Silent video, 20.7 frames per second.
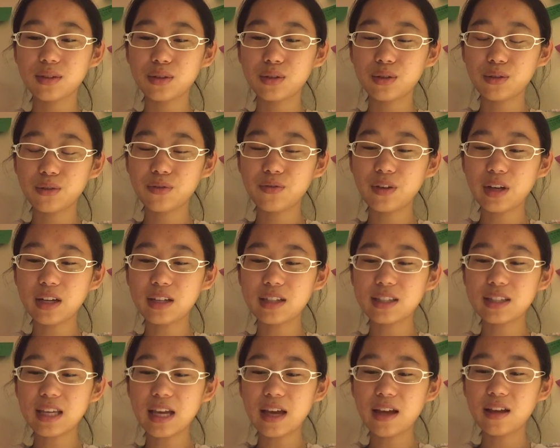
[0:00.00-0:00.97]
就放
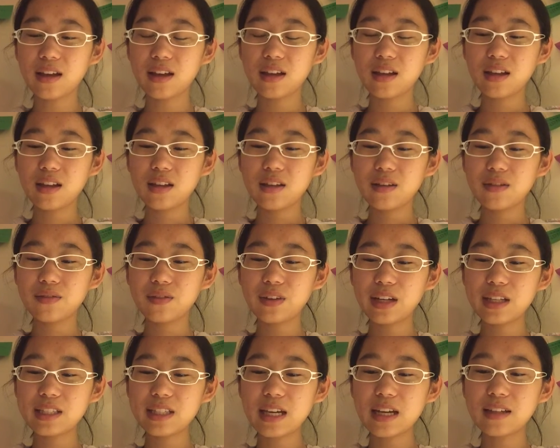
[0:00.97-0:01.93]
下，
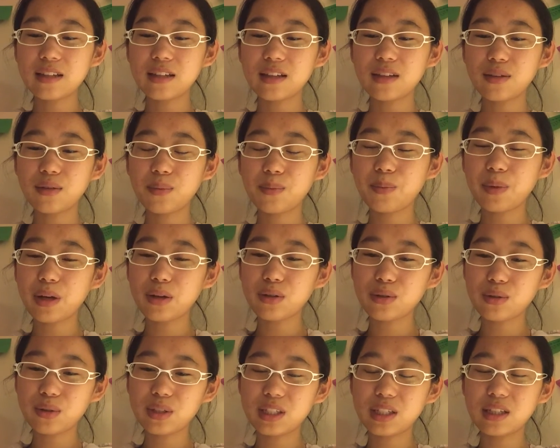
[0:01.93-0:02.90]
放下呢又帮
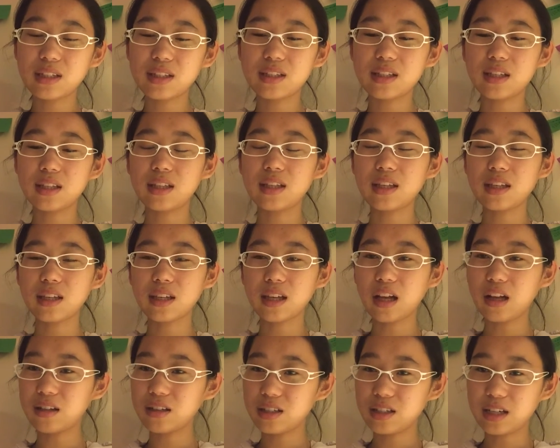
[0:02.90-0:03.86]
助境界提高，
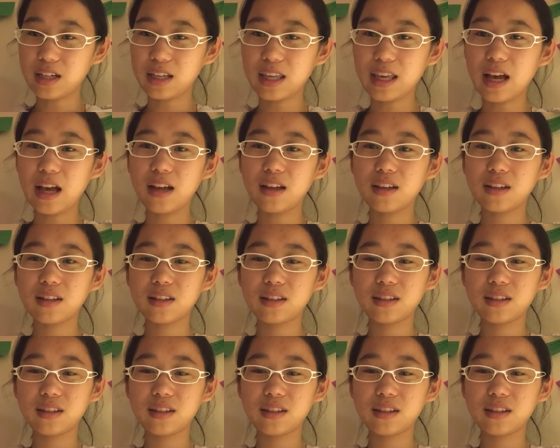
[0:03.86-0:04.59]
这样。